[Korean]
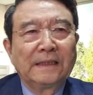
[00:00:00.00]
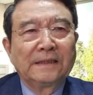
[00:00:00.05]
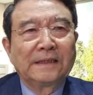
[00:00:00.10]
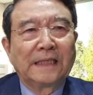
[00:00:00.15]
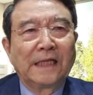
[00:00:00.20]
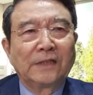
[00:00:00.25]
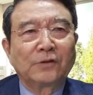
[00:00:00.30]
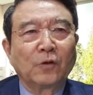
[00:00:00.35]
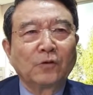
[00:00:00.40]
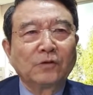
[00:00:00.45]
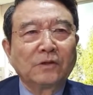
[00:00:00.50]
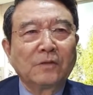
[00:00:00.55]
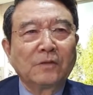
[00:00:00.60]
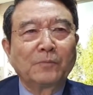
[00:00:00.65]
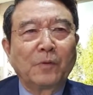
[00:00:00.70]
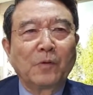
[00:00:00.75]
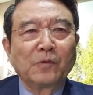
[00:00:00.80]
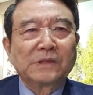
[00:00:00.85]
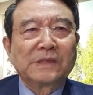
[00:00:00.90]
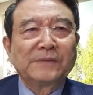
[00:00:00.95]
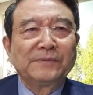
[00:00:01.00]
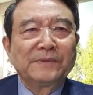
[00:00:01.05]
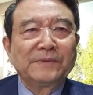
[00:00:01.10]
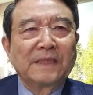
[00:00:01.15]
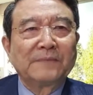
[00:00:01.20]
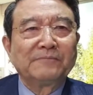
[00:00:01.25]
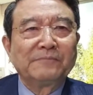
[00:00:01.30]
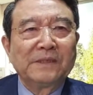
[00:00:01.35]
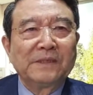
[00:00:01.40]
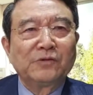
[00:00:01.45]
대통령
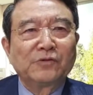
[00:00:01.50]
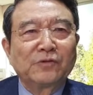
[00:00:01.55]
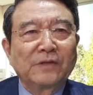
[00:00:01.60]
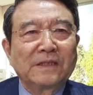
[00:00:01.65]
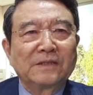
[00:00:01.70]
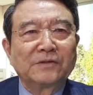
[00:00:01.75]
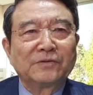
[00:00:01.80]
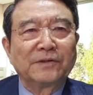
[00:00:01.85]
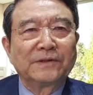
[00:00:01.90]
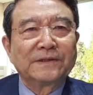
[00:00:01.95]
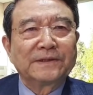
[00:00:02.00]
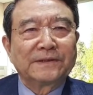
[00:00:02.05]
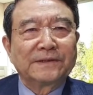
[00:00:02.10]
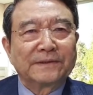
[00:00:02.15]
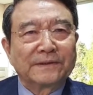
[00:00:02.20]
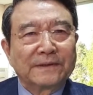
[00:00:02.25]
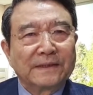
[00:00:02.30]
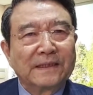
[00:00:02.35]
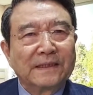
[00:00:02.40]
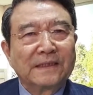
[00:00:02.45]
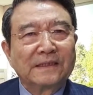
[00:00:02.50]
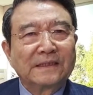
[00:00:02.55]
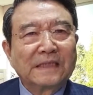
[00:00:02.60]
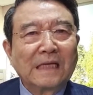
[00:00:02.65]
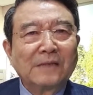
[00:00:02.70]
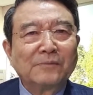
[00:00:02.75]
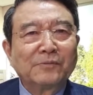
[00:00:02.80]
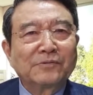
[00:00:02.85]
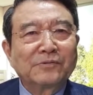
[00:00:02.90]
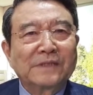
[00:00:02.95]
복심이란 민주당 의원은
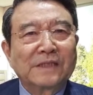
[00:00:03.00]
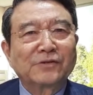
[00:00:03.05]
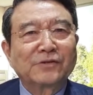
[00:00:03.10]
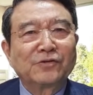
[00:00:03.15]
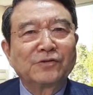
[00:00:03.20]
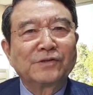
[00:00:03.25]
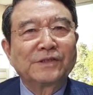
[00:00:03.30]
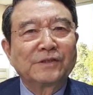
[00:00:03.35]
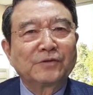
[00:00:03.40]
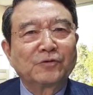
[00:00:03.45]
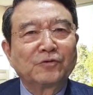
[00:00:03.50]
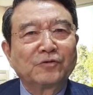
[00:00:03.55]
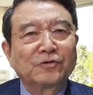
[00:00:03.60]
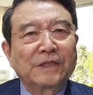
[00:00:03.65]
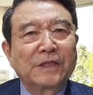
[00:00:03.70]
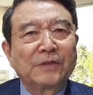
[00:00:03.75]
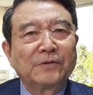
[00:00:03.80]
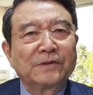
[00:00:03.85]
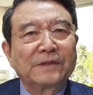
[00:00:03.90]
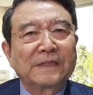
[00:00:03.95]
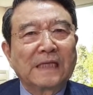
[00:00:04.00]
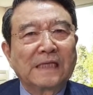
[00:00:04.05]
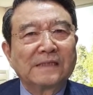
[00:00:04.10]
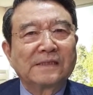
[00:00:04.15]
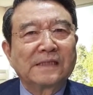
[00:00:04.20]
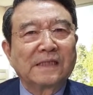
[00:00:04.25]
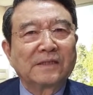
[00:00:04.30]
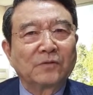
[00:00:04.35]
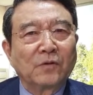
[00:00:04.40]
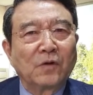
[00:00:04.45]
탈북자 출신 국회의원
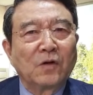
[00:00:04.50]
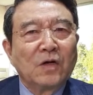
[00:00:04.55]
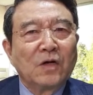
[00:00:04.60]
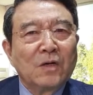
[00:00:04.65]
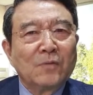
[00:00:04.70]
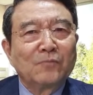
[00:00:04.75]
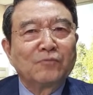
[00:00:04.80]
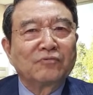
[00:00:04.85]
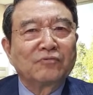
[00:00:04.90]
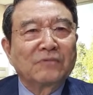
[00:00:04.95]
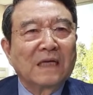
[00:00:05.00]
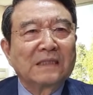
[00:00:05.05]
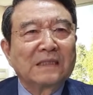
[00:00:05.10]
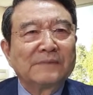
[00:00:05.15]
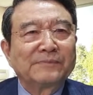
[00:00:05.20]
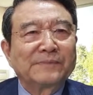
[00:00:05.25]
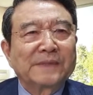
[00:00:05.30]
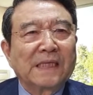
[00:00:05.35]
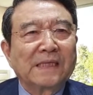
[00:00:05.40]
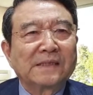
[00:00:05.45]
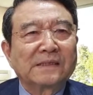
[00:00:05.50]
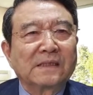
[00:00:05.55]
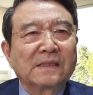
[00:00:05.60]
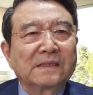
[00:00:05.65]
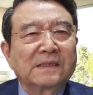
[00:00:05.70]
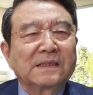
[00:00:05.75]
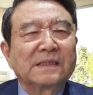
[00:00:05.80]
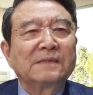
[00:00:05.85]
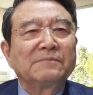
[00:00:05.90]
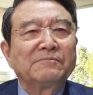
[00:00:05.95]
탄생도 북한
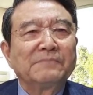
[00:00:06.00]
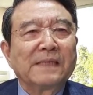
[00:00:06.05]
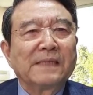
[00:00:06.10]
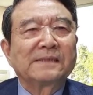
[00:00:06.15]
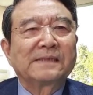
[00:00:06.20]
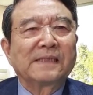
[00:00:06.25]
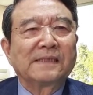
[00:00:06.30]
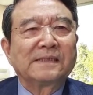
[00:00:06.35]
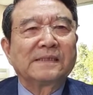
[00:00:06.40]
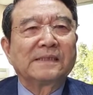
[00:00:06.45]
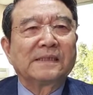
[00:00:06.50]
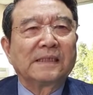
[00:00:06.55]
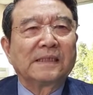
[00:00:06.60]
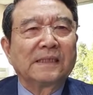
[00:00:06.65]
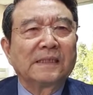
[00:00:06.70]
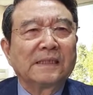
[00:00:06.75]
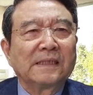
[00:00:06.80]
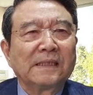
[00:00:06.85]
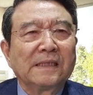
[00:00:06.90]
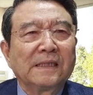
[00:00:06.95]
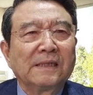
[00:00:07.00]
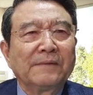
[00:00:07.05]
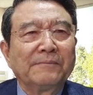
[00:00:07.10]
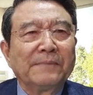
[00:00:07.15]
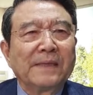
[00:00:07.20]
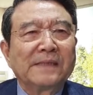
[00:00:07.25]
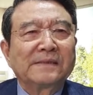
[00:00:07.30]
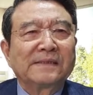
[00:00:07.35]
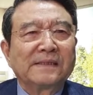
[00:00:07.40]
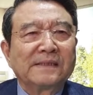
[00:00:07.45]
입장에선 큰 메시지,
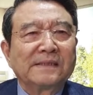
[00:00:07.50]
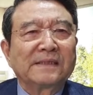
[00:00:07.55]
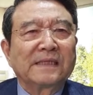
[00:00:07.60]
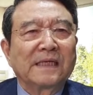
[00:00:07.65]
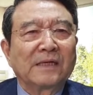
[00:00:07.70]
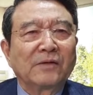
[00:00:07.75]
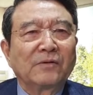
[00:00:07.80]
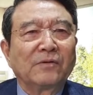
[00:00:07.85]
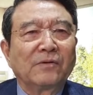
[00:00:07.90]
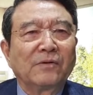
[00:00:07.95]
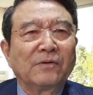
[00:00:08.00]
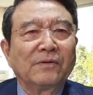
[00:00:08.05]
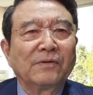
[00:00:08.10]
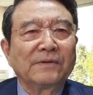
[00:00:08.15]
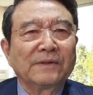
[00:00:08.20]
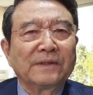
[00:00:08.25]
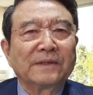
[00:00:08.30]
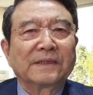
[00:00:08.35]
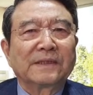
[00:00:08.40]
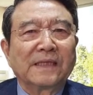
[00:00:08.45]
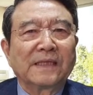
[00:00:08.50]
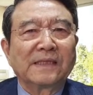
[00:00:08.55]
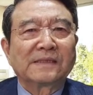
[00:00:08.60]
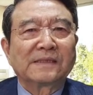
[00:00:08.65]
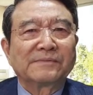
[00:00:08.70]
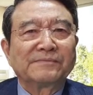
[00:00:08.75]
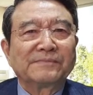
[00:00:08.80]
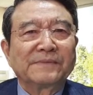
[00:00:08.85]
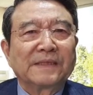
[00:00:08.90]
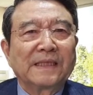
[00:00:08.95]
메시지라고 이렇게
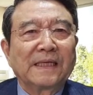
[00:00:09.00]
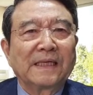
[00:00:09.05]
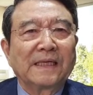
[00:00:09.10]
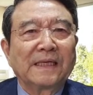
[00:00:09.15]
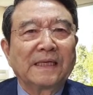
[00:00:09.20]
했습니다.